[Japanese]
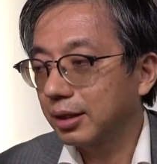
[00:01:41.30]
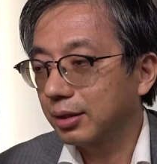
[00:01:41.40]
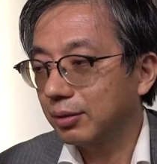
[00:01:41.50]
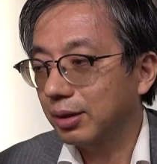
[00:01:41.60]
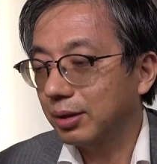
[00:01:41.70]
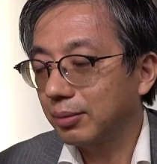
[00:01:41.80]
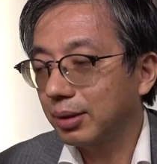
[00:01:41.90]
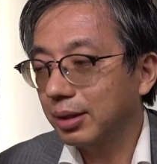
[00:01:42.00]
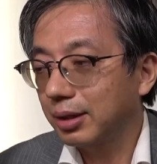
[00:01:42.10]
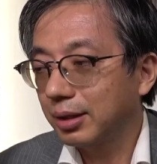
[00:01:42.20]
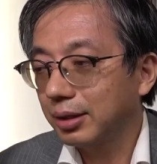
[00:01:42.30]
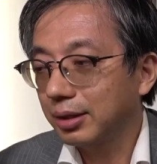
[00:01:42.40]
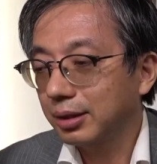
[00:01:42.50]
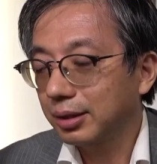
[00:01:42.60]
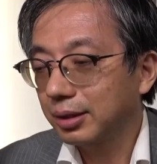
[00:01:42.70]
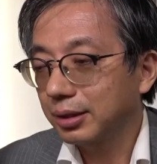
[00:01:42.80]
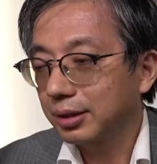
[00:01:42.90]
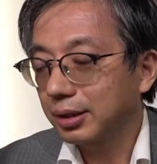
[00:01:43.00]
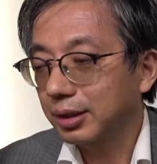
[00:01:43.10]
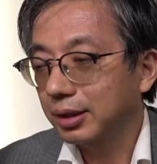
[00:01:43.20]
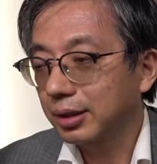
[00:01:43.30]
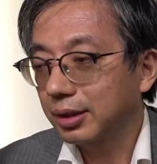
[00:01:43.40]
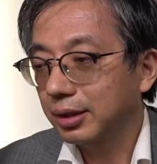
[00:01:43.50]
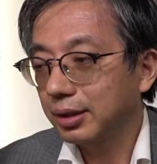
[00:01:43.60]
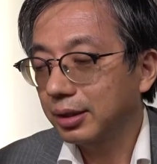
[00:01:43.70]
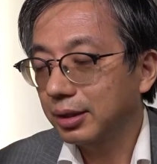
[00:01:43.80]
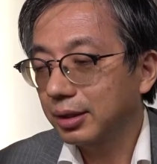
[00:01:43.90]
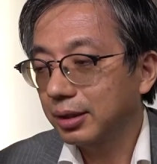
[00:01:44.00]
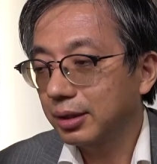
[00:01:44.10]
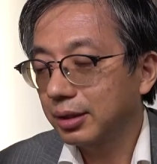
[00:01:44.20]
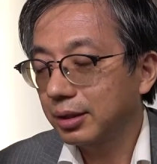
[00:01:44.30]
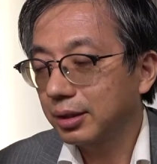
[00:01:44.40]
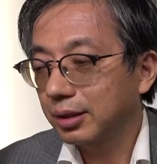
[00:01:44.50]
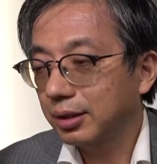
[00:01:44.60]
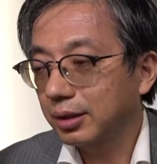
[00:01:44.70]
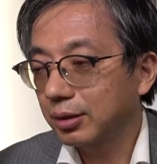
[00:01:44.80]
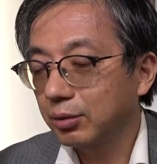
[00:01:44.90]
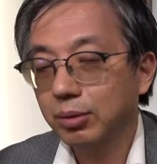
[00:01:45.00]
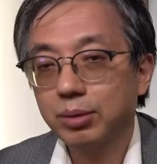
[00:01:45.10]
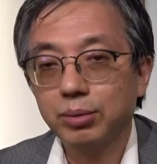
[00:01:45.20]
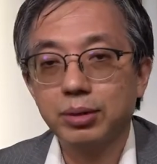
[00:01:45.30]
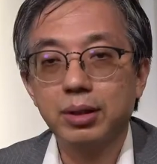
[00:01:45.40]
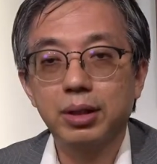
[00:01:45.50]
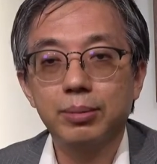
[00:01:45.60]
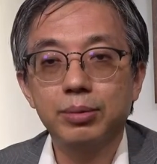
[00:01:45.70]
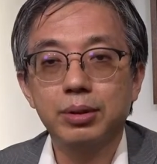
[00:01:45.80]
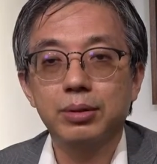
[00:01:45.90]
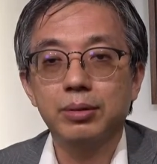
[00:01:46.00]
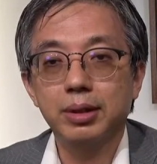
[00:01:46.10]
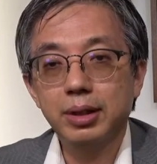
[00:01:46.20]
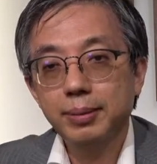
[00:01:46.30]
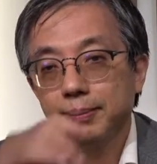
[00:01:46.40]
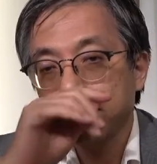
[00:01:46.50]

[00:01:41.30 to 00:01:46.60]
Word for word: えっ、ー、とあれは、えー、とあるお寺が持ってるのかな